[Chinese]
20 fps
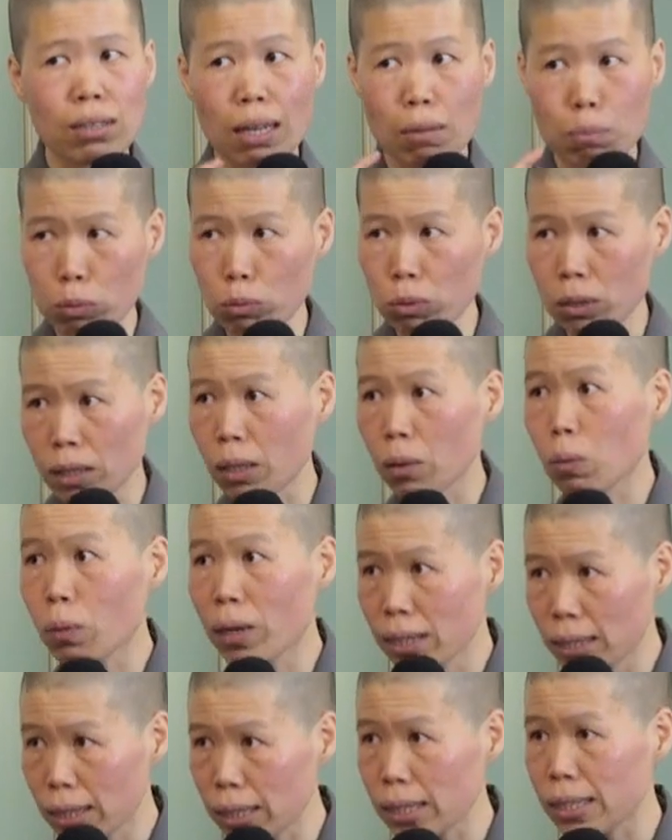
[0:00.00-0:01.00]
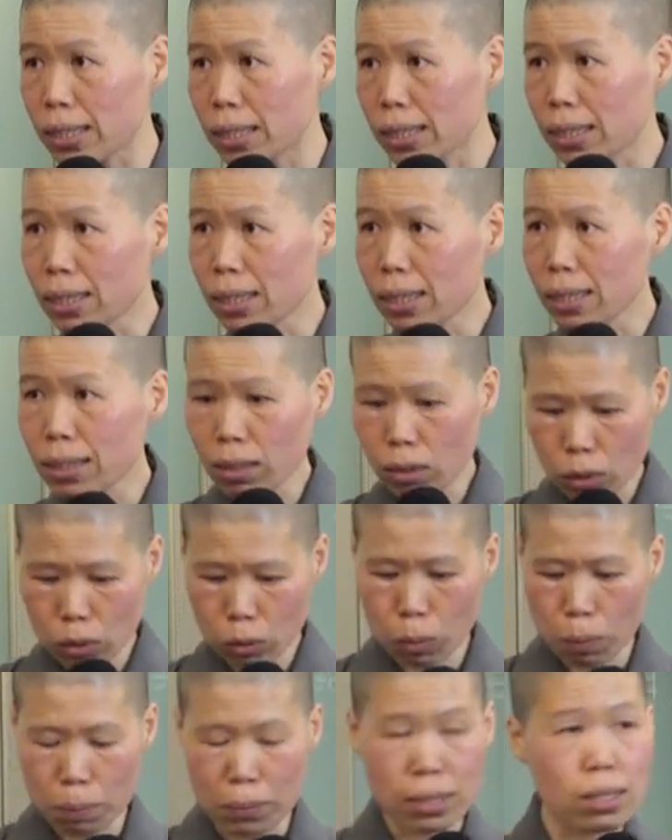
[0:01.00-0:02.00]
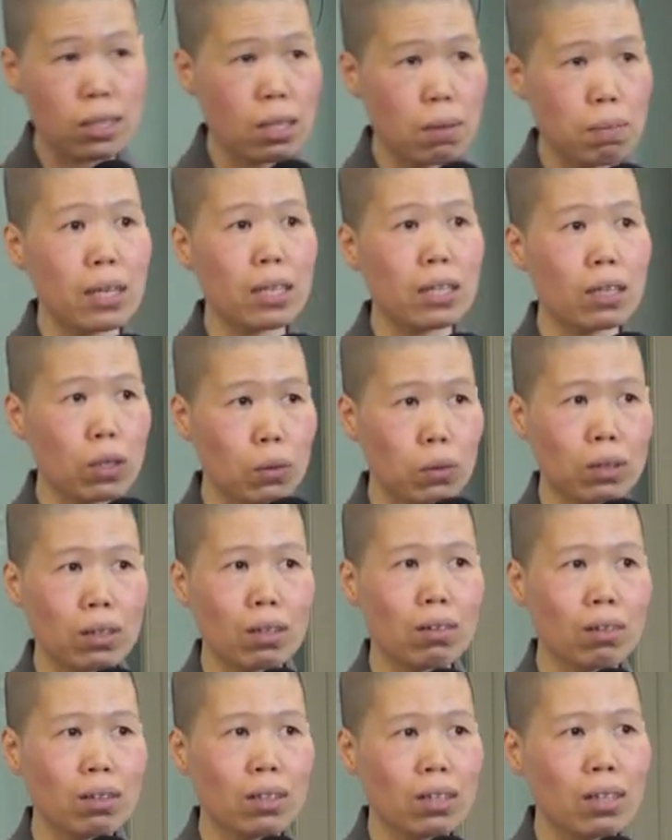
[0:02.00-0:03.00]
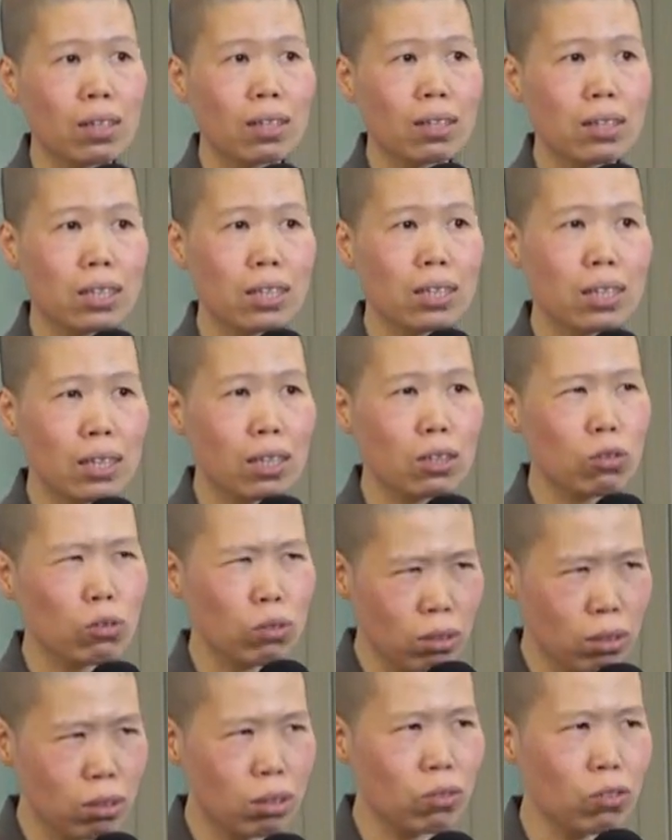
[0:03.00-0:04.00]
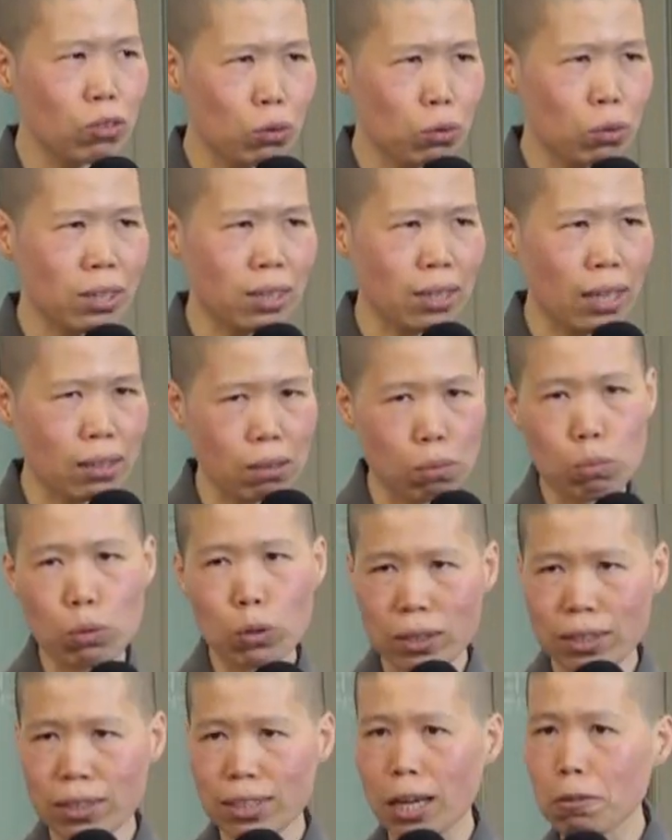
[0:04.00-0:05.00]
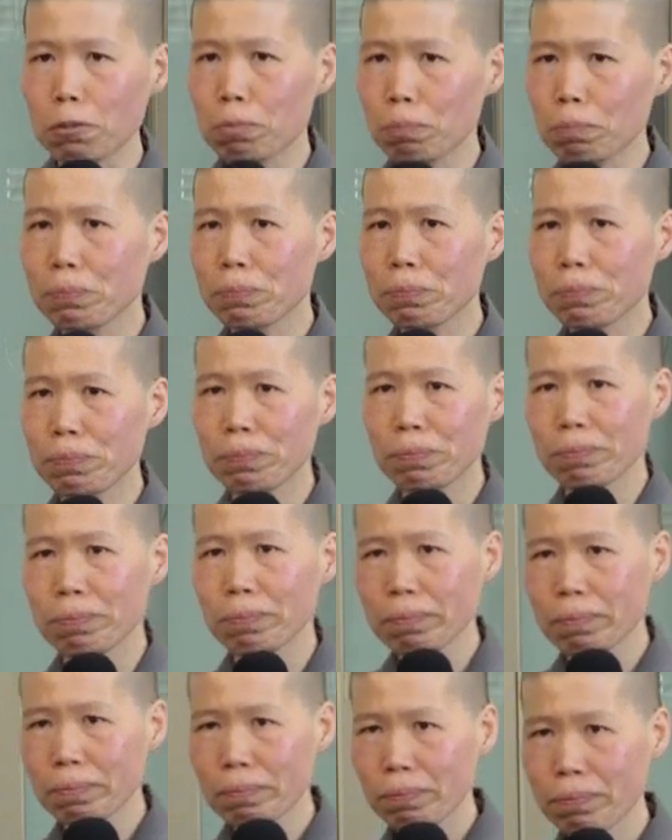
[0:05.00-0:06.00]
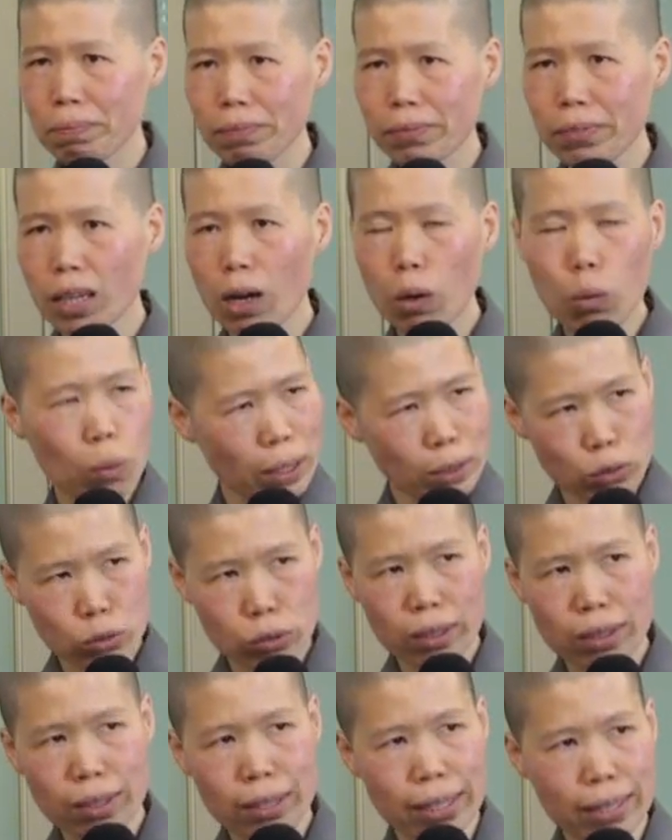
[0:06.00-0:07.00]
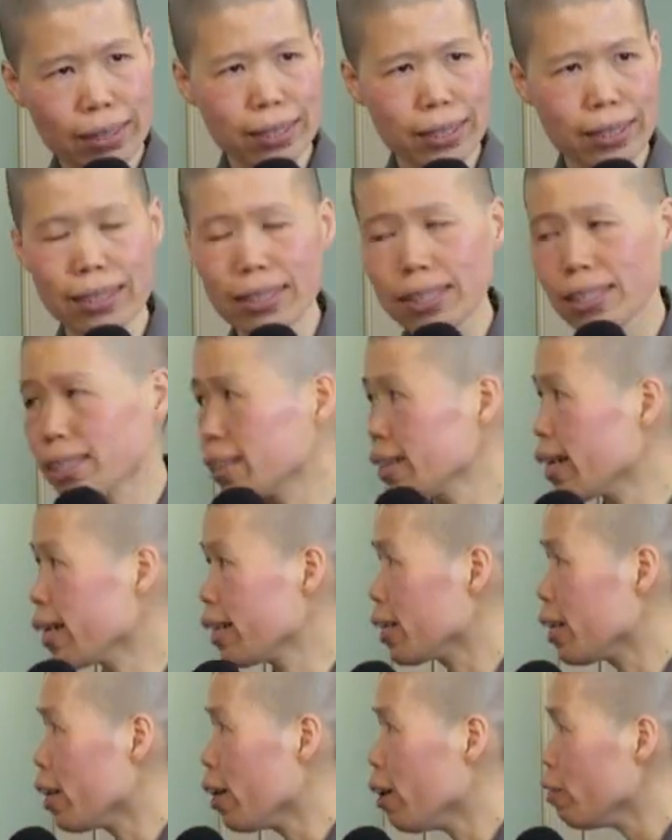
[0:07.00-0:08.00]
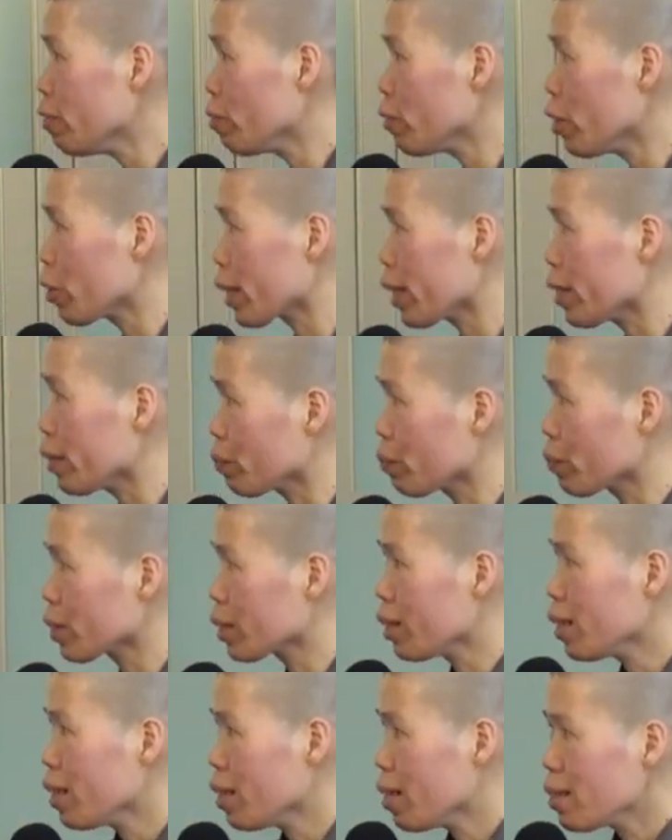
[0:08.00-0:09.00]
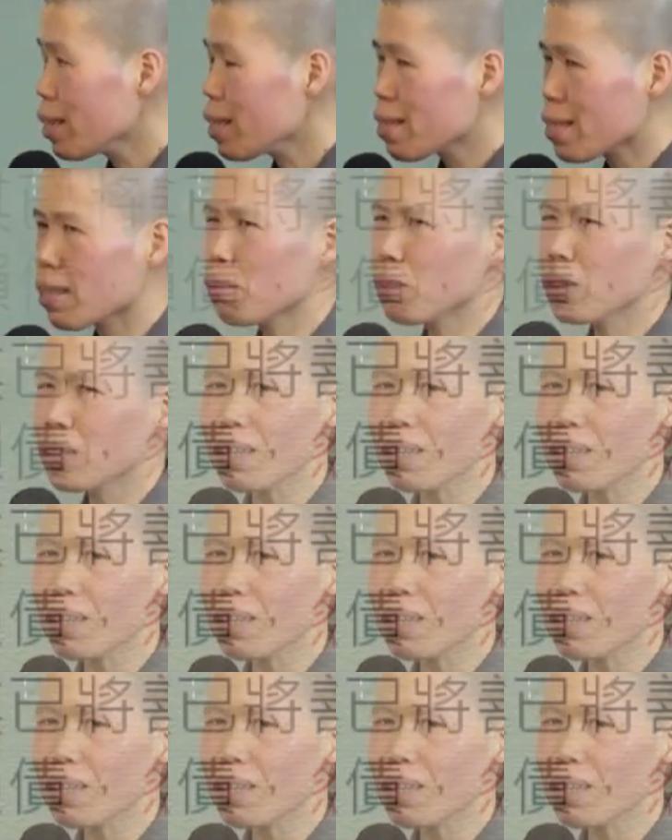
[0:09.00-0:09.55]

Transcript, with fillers: 在普贤观经，我们这里面都有。其实那就是师父所讲的末造。完全连接起来的。好，OK，那什么